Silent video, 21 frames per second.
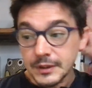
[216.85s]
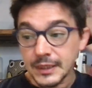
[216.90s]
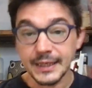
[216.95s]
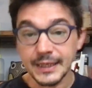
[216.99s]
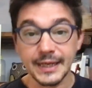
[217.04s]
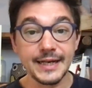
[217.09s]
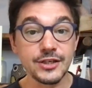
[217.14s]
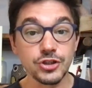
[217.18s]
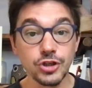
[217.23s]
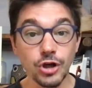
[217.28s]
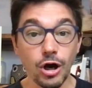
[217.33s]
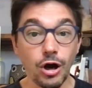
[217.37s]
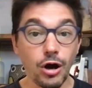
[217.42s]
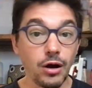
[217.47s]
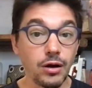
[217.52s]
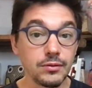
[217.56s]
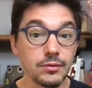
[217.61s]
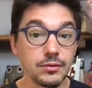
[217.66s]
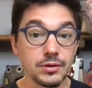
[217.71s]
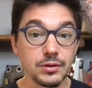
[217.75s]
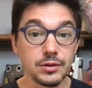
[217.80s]
che ne
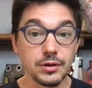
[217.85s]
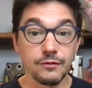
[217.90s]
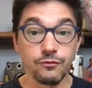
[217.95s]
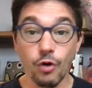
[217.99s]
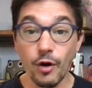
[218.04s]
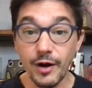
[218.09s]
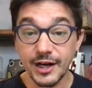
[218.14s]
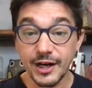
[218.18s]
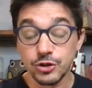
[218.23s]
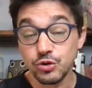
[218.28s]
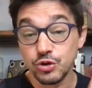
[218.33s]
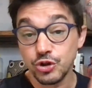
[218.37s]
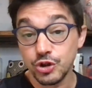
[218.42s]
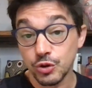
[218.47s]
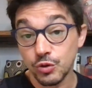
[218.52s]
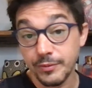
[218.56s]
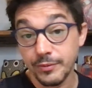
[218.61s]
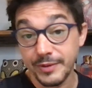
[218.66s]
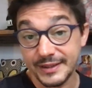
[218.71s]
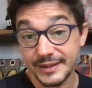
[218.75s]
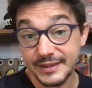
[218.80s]
so, eh, vuoi raggiungere
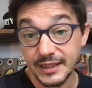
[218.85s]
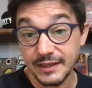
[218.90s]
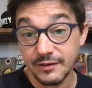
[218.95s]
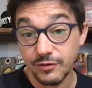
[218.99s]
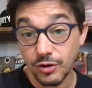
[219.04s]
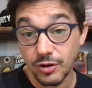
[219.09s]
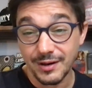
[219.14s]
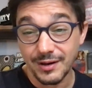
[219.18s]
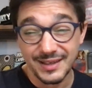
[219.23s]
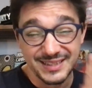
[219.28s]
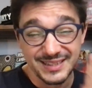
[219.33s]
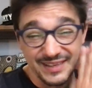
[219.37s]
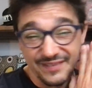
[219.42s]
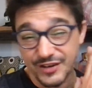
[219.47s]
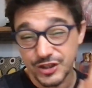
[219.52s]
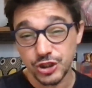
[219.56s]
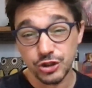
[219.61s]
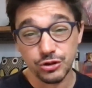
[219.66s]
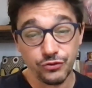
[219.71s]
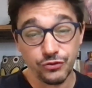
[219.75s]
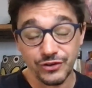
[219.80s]
un obiettivo e stai
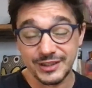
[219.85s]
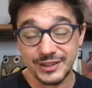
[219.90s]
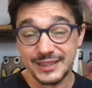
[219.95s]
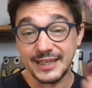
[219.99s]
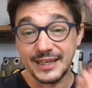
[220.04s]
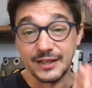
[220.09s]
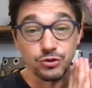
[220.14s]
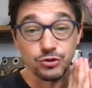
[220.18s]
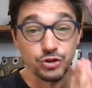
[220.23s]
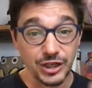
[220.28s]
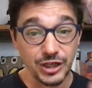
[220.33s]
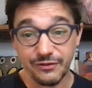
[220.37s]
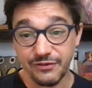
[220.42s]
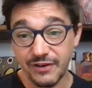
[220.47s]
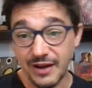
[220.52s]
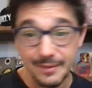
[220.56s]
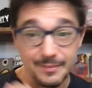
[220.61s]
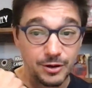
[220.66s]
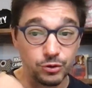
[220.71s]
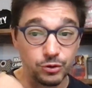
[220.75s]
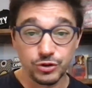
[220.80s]
facendo fatica, non ce la
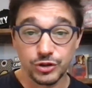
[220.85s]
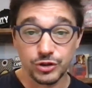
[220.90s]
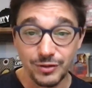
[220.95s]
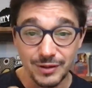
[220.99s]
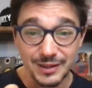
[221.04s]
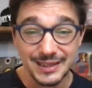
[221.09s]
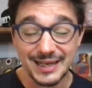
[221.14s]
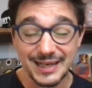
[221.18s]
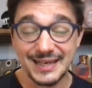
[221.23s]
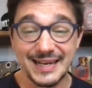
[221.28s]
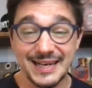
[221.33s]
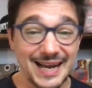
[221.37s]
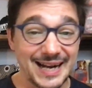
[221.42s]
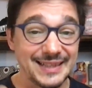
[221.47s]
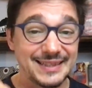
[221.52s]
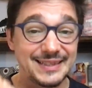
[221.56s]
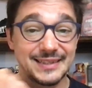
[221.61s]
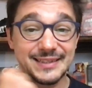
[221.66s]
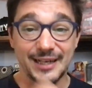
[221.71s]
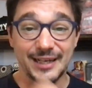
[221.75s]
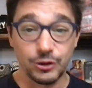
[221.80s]
fai, ma continui ad
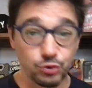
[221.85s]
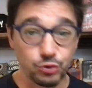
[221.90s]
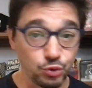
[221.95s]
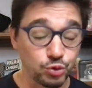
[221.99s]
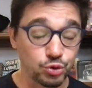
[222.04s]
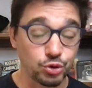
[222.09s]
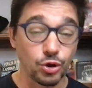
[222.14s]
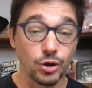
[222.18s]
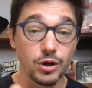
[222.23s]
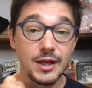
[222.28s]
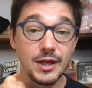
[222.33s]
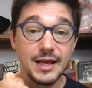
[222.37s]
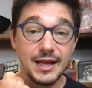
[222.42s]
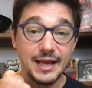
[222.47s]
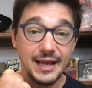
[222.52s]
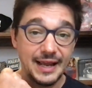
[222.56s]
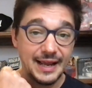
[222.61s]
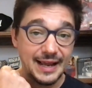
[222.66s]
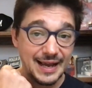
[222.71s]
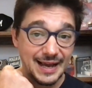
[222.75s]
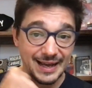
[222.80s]
allenarti, a dare tutto
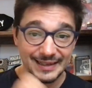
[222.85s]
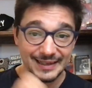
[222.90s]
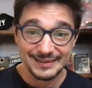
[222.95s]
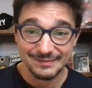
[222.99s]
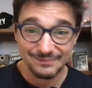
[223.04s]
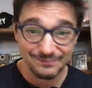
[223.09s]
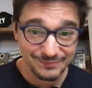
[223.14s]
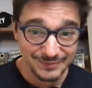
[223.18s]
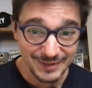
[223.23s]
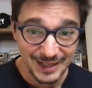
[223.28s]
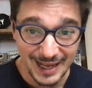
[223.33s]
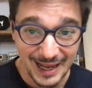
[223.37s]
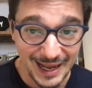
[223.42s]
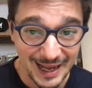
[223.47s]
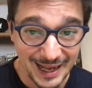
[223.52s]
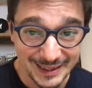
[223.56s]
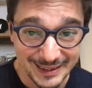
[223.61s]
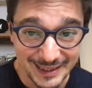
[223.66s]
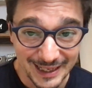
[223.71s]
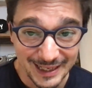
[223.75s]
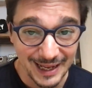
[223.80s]
e a,
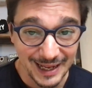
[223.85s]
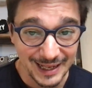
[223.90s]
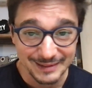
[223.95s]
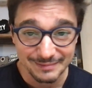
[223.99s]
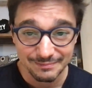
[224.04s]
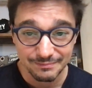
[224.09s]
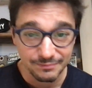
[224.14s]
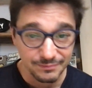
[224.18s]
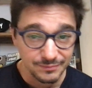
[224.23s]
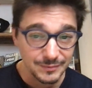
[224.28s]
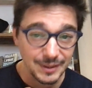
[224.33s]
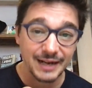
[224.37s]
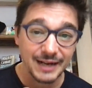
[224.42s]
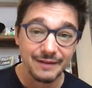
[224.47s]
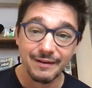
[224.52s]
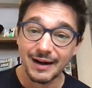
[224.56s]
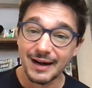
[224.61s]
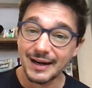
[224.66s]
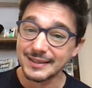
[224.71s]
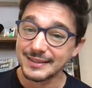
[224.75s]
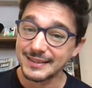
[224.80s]
a, dar, mm, a
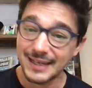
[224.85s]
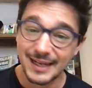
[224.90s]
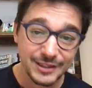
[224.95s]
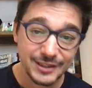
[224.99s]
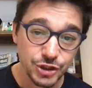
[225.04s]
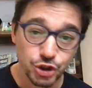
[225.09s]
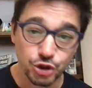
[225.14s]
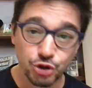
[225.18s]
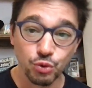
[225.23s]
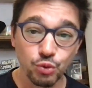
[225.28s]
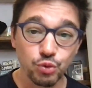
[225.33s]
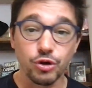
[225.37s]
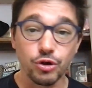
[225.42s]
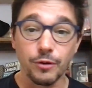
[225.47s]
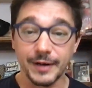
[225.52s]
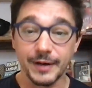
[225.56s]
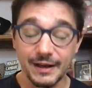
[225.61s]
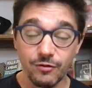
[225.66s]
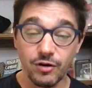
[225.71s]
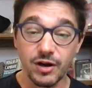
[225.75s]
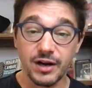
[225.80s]
arrivare alla sera distrutto
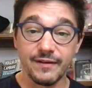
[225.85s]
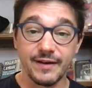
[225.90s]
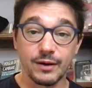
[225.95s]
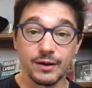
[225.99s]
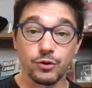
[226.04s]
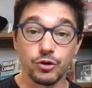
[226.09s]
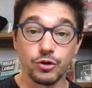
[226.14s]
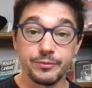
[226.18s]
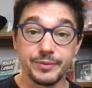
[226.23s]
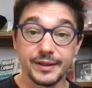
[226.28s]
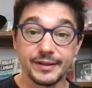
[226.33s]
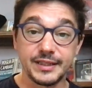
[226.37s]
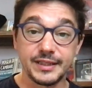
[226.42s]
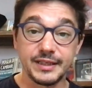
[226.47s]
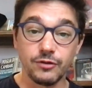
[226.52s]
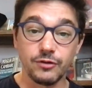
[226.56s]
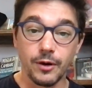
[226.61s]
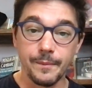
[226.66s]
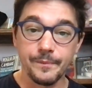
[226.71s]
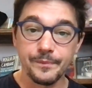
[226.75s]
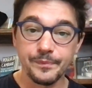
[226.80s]
perché vuoi arrivare a
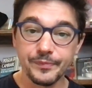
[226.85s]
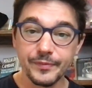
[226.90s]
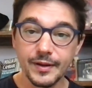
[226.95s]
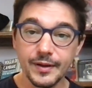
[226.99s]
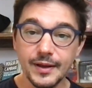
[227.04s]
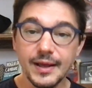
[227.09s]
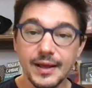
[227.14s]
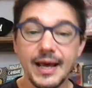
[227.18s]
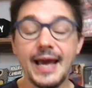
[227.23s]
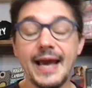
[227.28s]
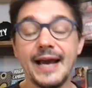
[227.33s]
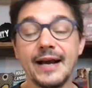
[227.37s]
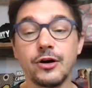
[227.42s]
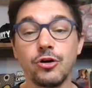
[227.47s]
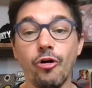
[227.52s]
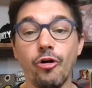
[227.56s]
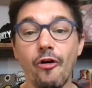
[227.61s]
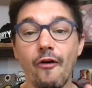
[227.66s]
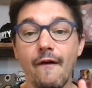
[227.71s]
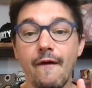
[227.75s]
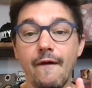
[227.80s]
quell'obiettivo,
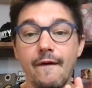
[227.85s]
ecco,